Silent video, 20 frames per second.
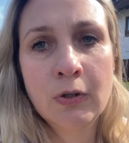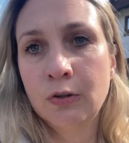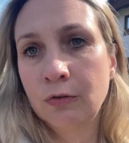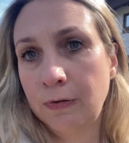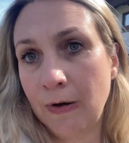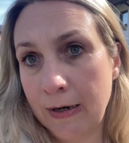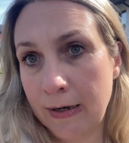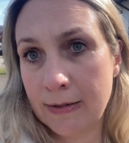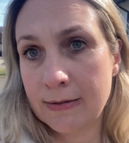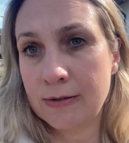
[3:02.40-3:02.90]

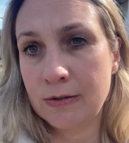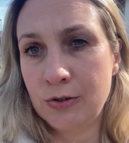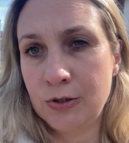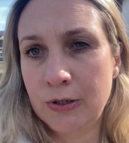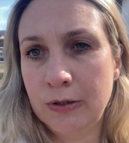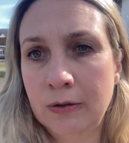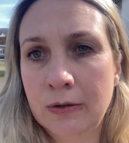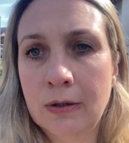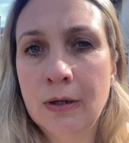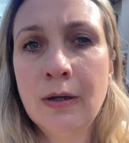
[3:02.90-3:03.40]
dwa razy
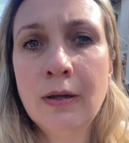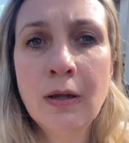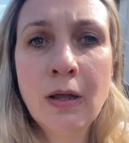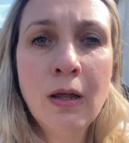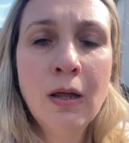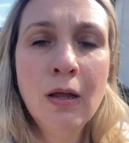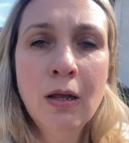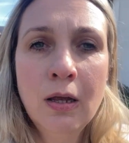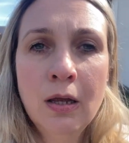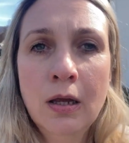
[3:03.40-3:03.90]
dziennie,
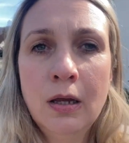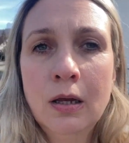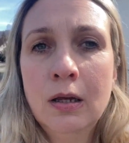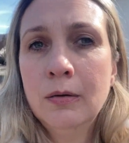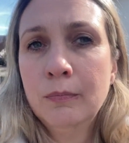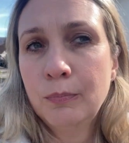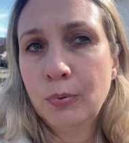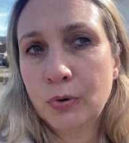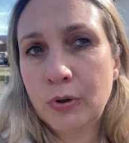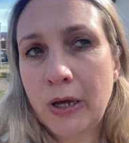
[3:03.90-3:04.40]

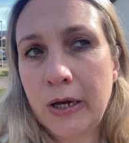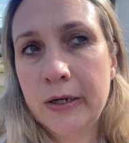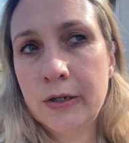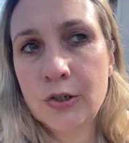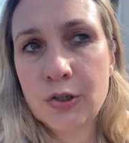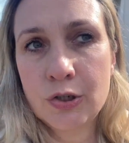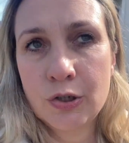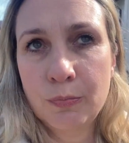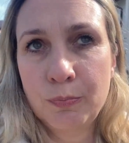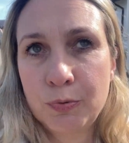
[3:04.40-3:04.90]

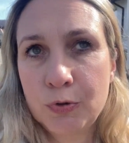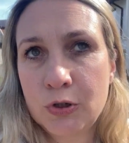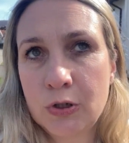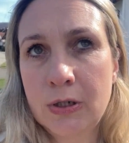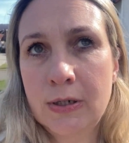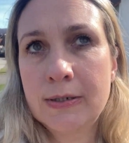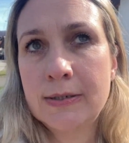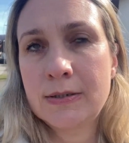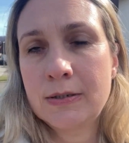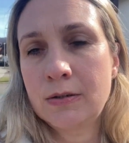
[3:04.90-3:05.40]
bodajże
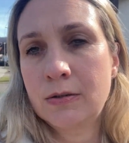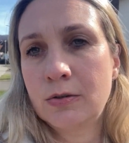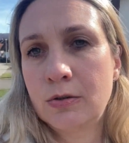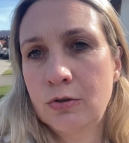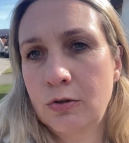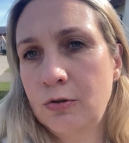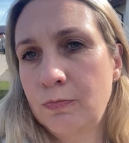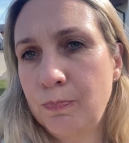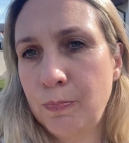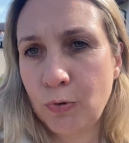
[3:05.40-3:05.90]
przez
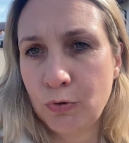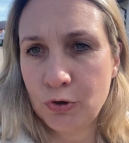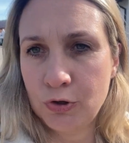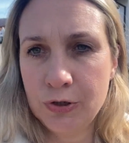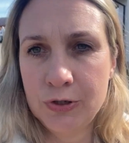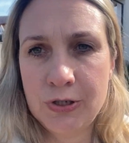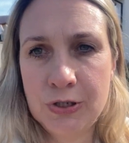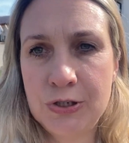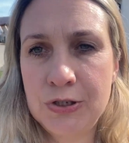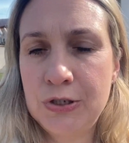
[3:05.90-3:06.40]
po
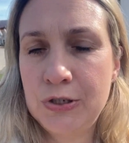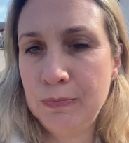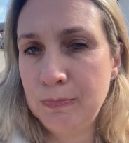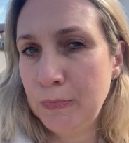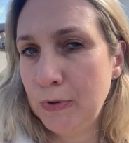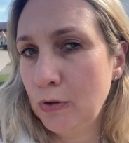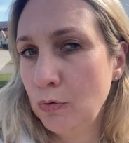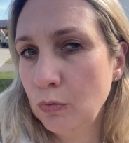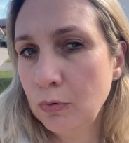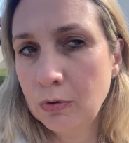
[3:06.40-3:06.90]
30
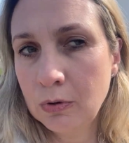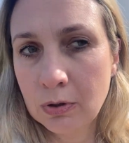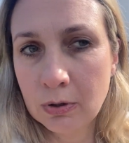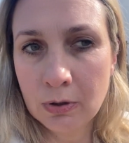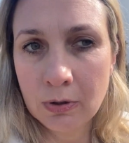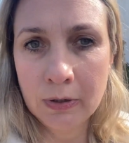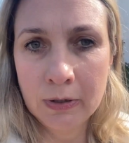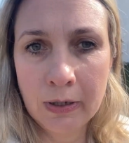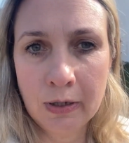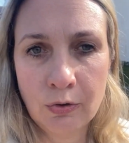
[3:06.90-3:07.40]
minut,
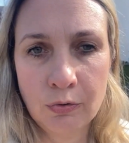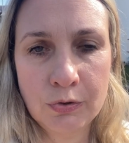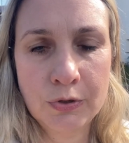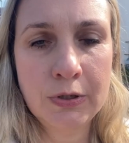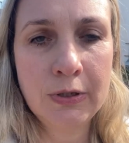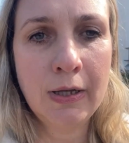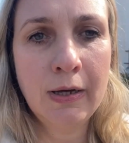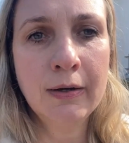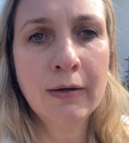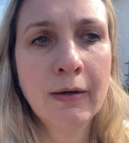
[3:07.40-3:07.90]
jakoś
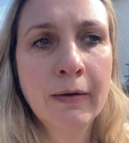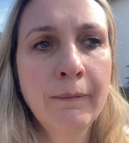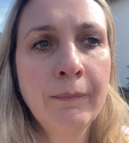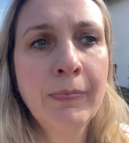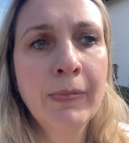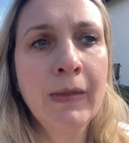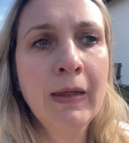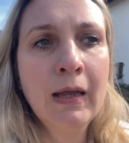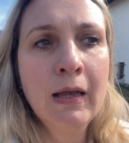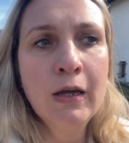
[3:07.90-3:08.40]
tak,
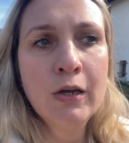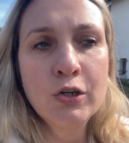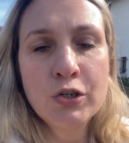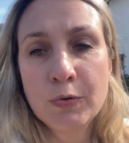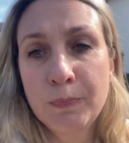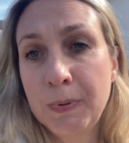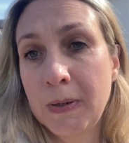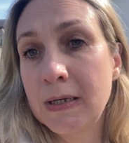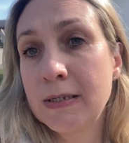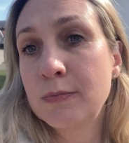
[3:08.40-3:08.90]
że
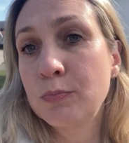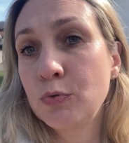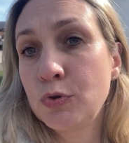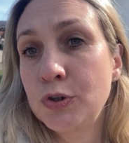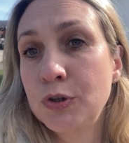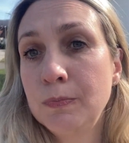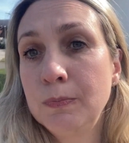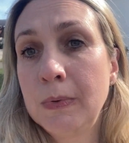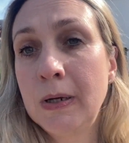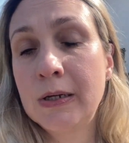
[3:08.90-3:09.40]
pies
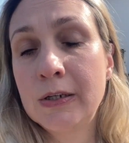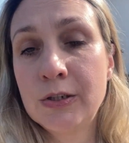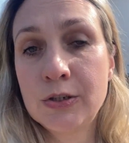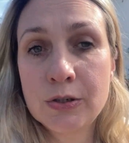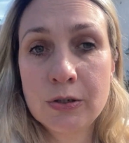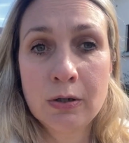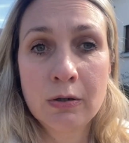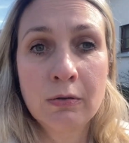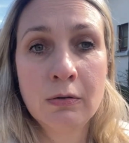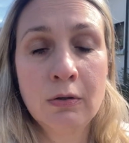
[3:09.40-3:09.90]
musi mieć
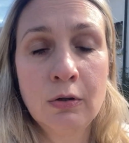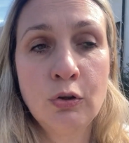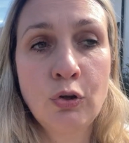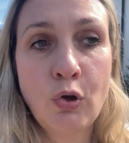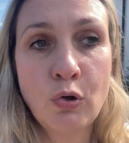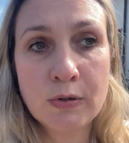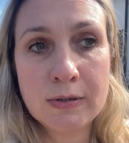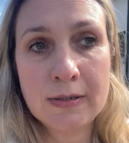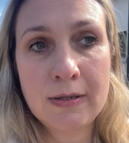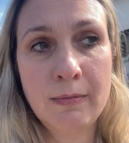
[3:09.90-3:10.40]

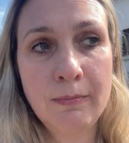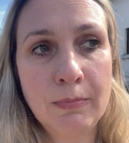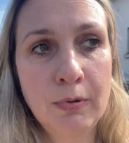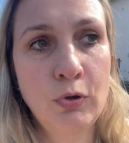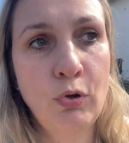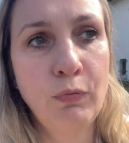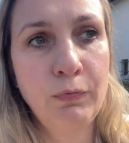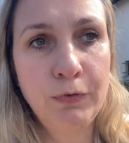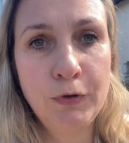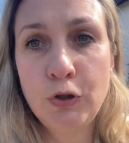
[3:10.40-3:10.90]
dostęp
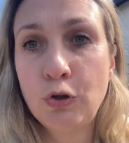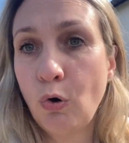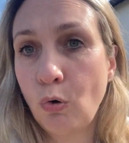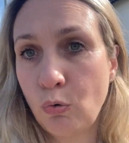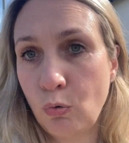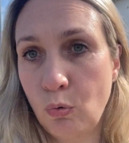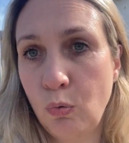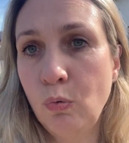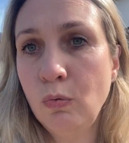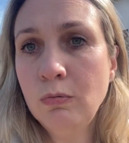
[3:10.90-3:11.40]
do
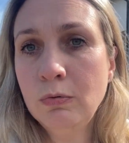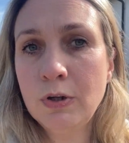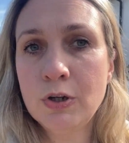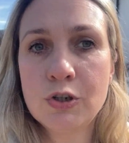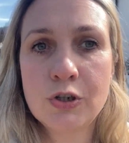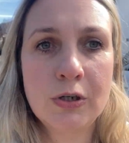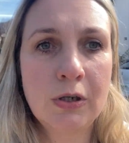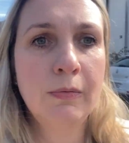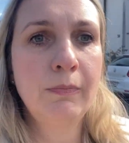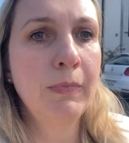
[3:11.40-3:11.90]
widoku,
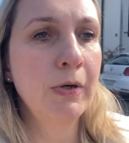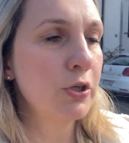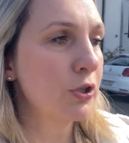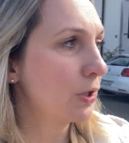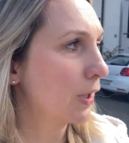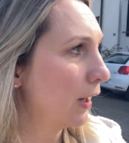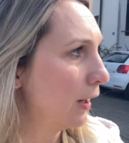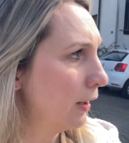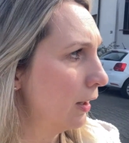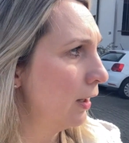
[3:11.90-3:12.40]
jeżeli
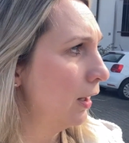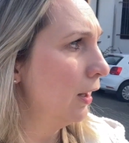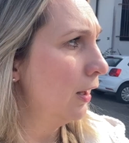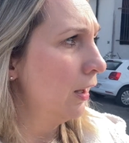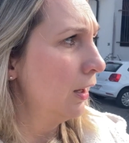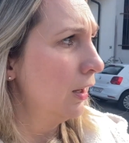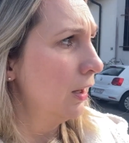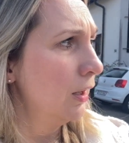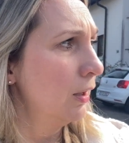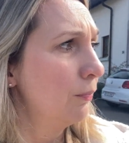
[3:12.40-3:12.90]
mieszka
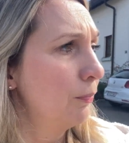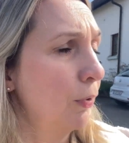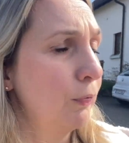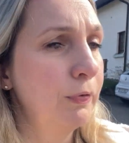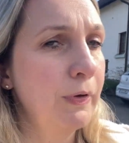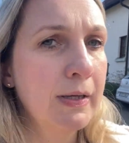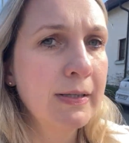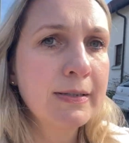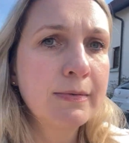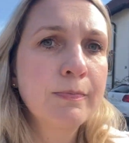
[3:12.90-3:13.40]

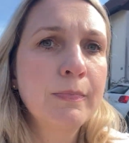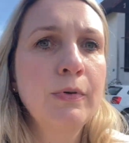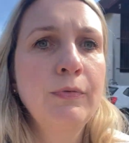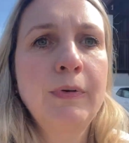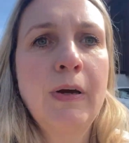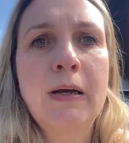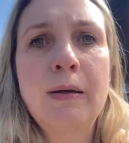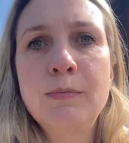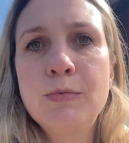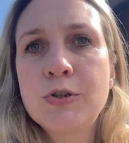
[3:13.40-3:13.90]
powiedzmy w
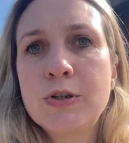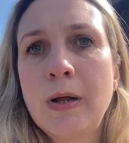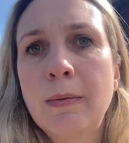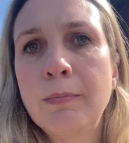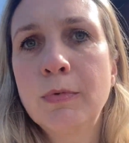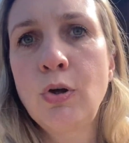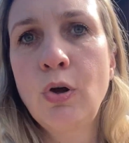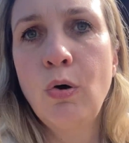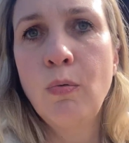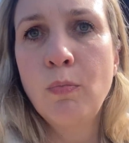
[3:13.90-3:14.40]
jakimś tam
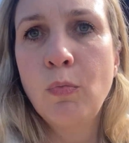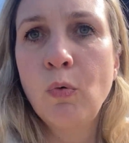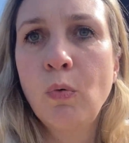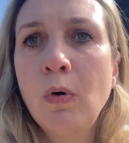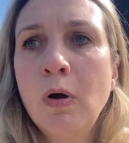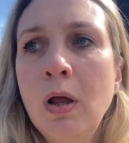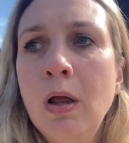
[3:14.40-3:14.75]
domu,